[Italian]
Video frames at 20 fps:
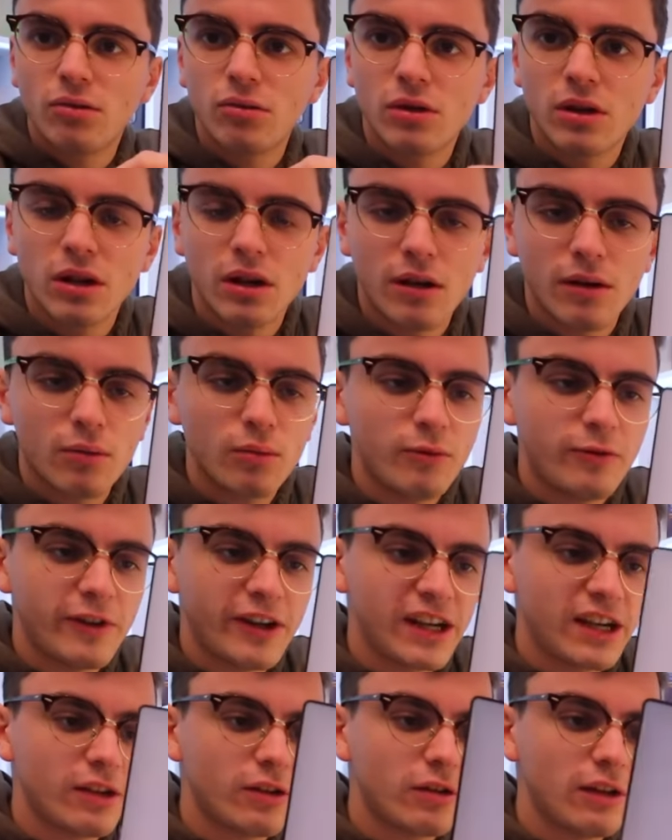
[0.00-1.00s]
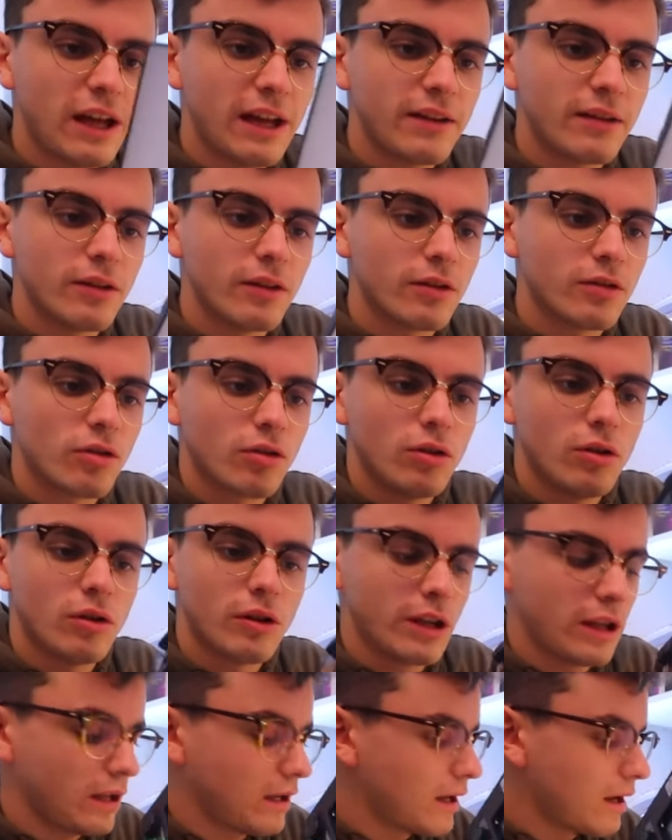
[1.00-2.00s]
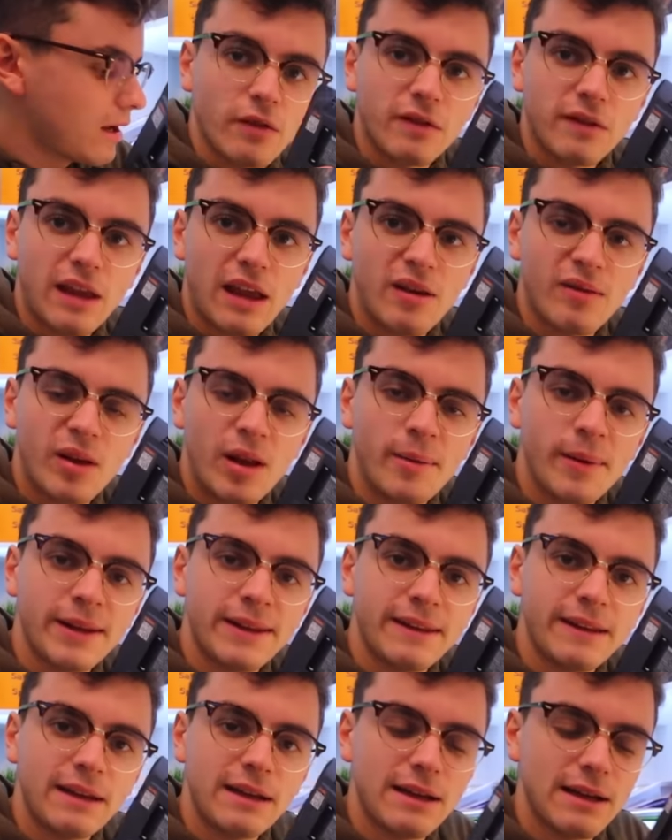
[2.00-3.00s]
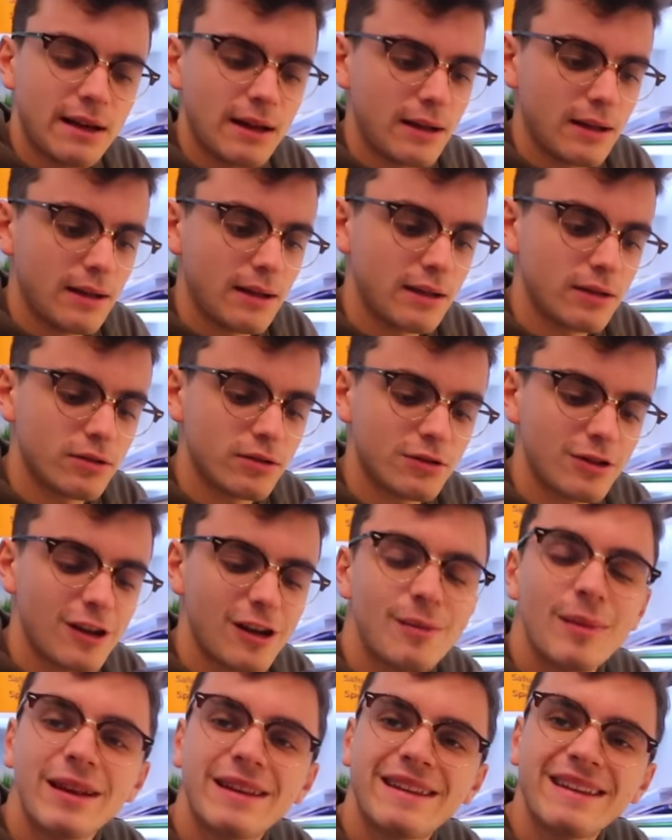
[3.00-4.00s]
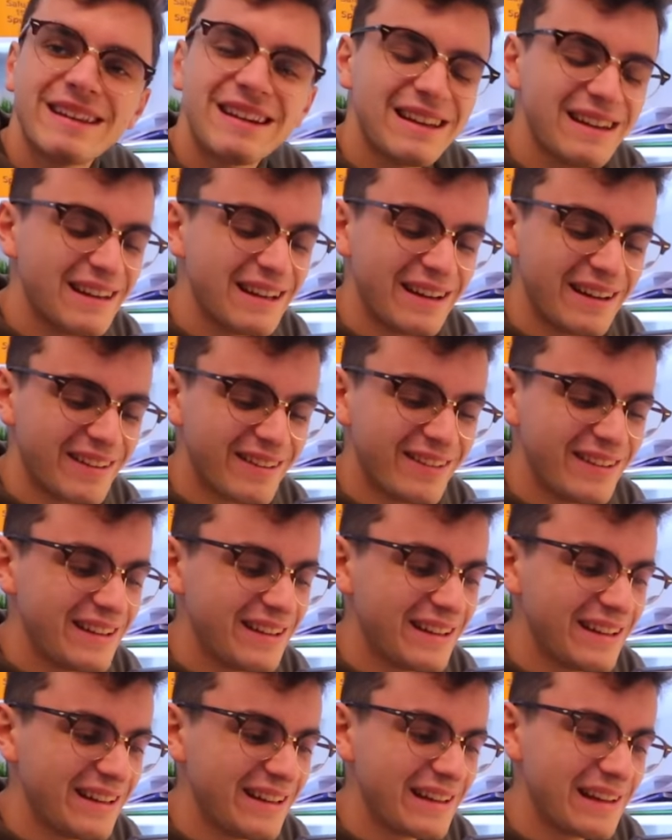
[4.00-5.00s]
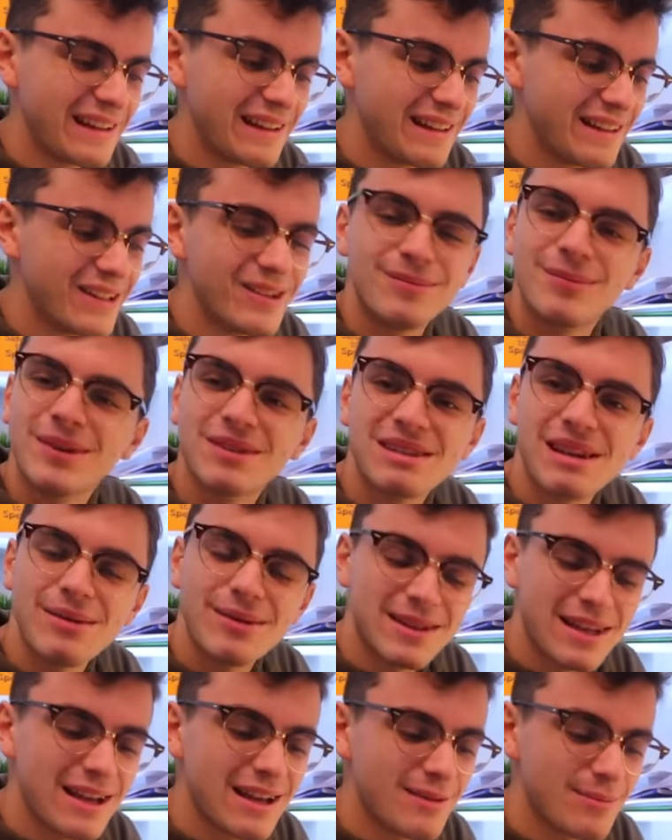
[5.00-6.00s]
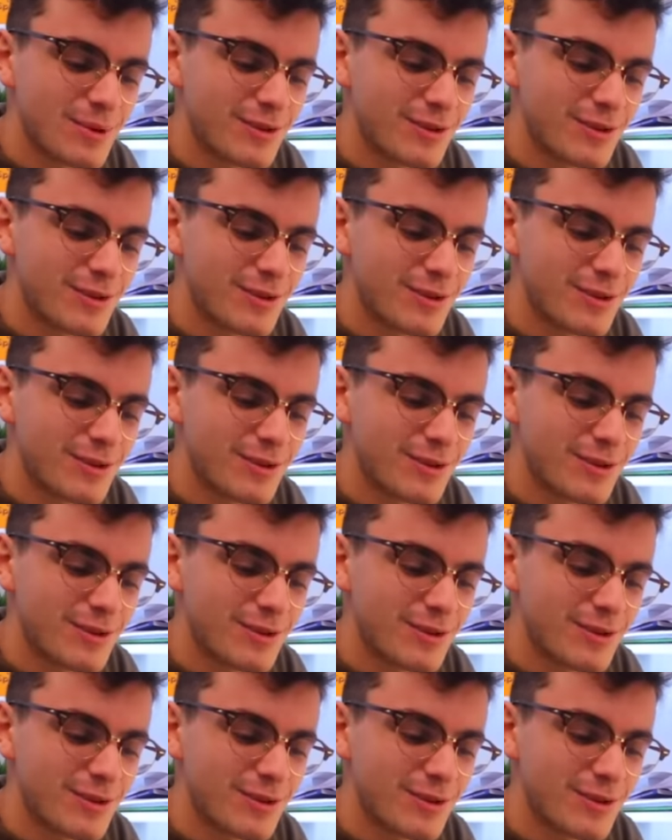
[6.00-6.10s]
un, un, faretto led solo che serve la batteria e non ho la batteria quindi non possiamo neanche